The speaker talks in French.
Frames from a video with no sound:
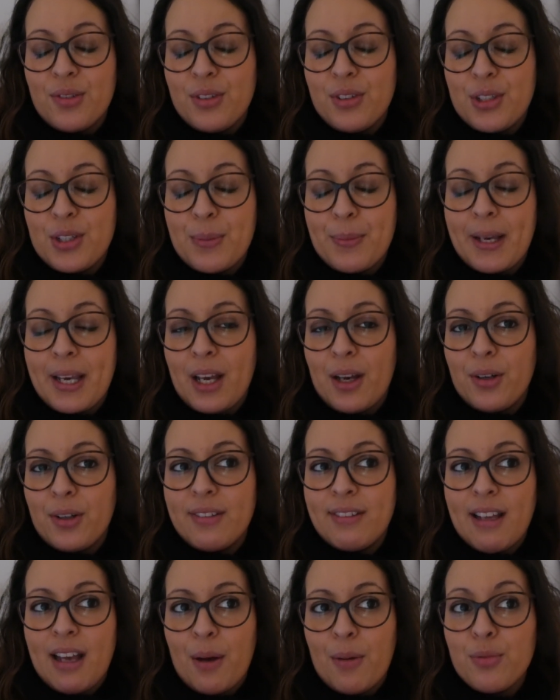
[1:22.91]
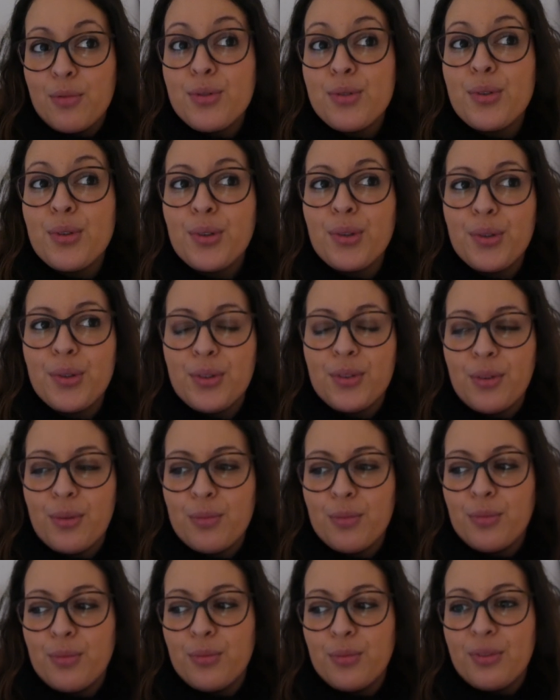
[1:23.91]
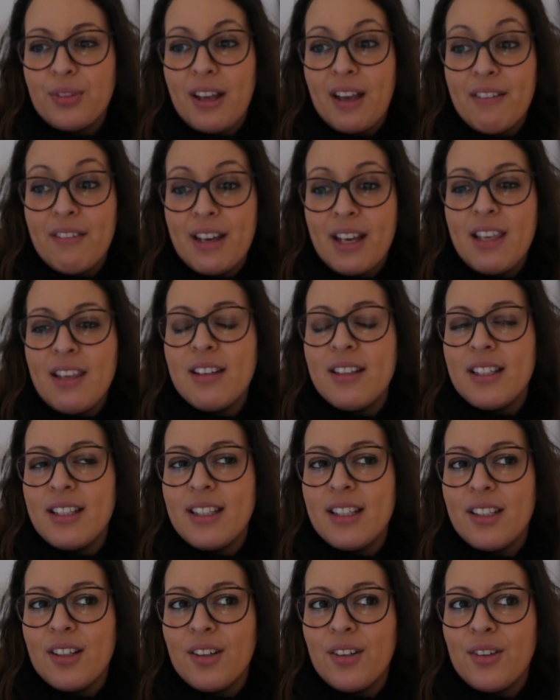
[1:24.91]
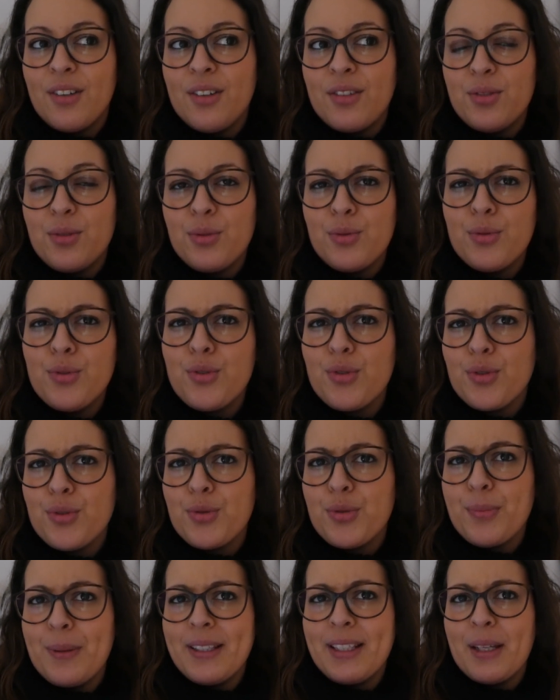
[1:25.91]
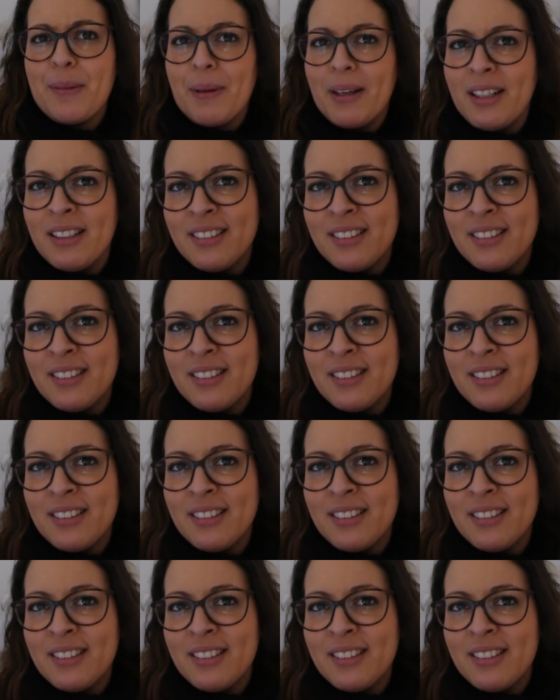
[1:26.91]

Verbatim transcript: j'ai pris un retard monstrueux dans mon travail et euh, du coup je suis pas très bien.